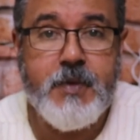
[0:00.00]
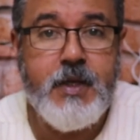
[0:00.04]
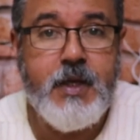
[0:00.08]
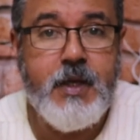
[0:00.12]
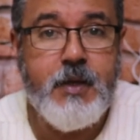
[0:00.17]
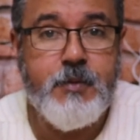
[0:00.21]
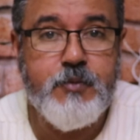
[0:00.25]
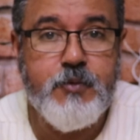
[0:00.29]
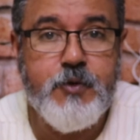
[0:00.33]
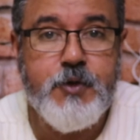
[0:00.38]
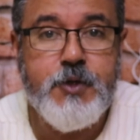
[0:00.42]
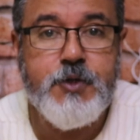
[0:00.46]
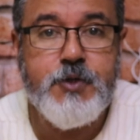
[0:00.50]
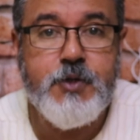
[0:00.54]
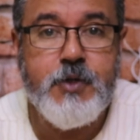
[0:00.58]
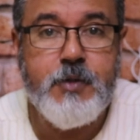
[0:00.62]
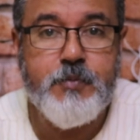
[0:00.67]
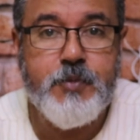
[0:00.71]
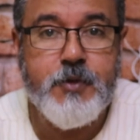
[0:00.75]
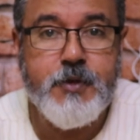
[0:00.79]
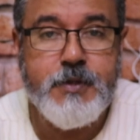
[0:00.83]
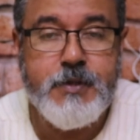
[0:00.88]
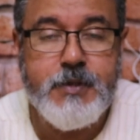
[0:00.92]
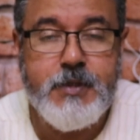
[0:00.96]
é muito
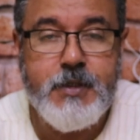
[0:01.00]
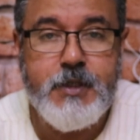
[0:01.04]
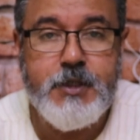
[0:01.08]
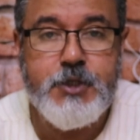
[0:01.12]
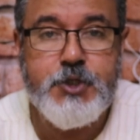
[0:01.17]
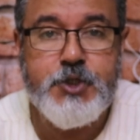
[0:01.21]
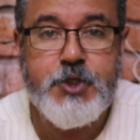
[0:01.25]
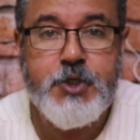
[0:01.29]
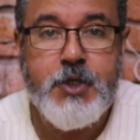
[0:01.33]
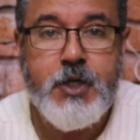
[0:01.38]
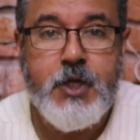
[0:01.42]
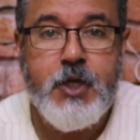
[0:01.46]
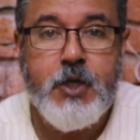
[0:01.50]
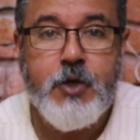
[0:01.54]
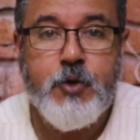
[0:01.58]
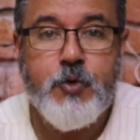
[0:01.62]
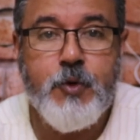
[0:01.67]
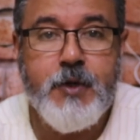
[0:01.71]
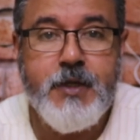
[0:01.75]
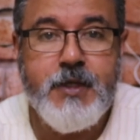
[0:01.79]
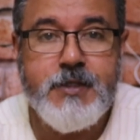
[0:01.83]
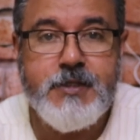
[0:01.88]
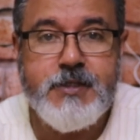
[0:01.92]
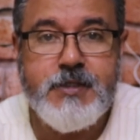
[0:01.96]
importante
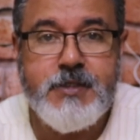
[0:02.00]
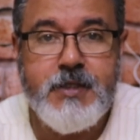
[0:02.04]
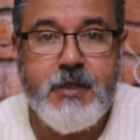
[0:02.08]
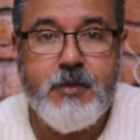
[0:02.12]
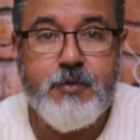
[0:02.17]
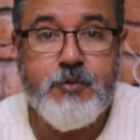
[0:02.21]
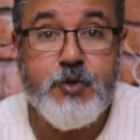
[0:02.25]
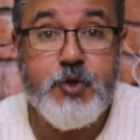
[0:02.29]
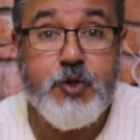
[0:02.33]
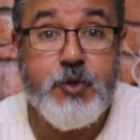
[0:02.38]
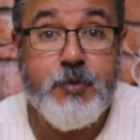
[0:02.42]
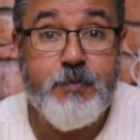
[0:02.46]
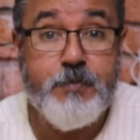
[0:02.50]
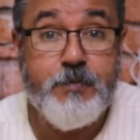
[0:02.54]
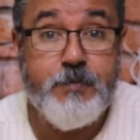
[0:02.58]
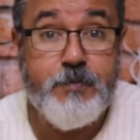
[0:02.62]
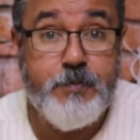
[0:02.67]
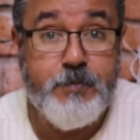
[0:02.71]
conhecermos,